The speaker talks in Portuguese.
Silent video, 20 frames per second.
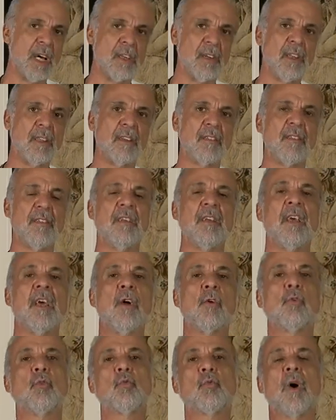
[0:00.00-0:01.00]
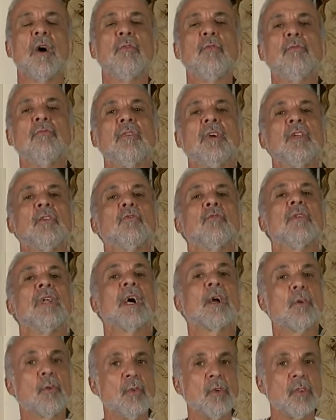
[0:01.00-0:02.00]
Ainda se cultuava um Cristo na
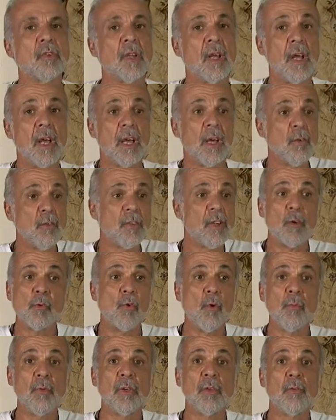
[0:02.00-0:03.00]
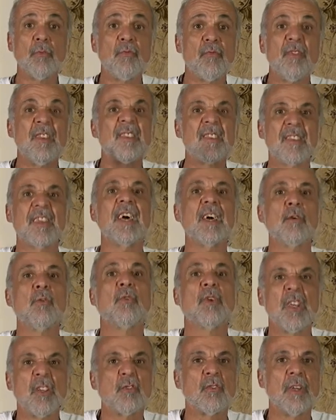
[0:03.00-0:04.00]
cruz. Eu não sei como não fizeram um
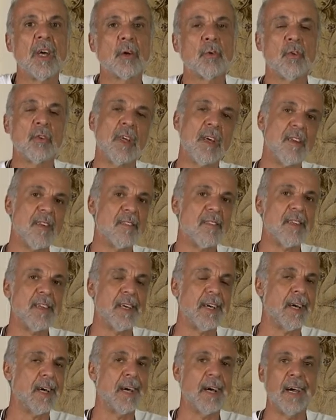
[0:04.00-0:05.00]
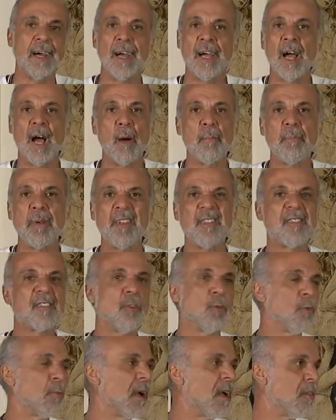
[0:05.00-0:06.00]
Cristo na cruz. Aí ia ser a, a
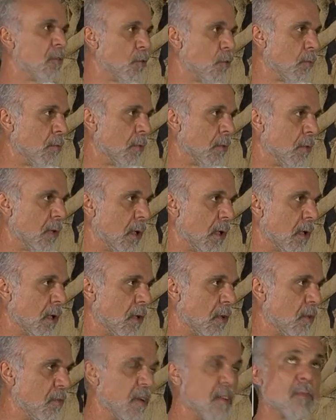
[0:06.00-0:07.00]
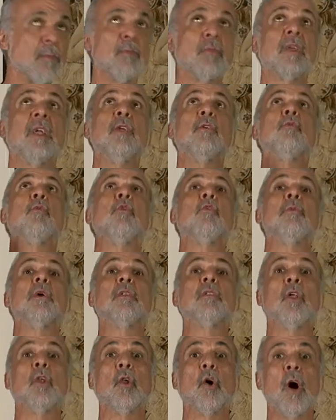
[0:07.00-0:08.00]
perdição do Brasil e do mundo, né? Se tivéssemos ali um
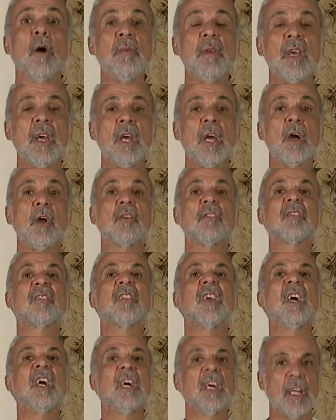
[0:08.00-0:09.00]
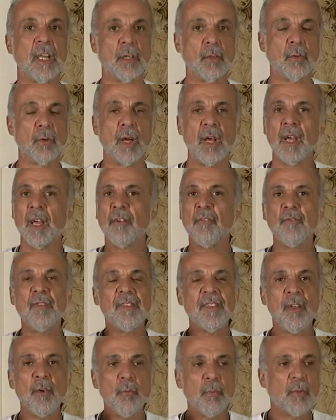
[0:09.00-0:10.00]
monumento enorme, sangrando.
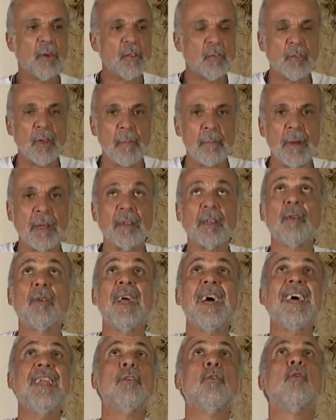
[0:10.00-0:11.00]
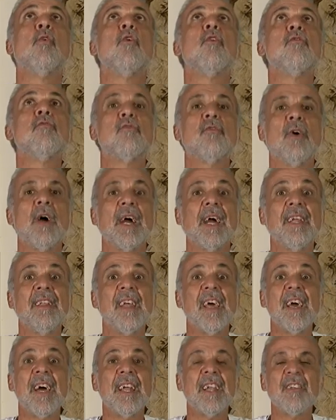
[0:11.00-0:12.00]
Fizeram um Cristo aberto, aquilo lá é novo, é,
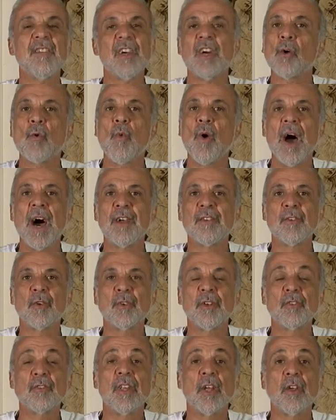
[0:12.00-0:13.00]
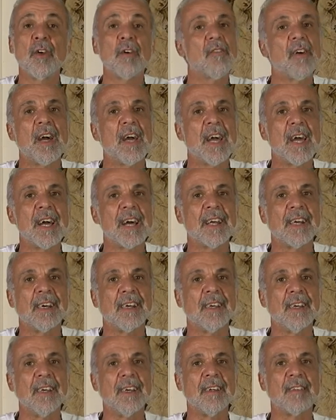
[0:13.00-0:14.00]
é área de aquários, é o Cristo da nova
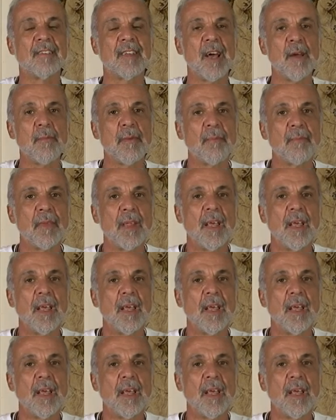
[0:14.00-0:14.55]
era, sabe?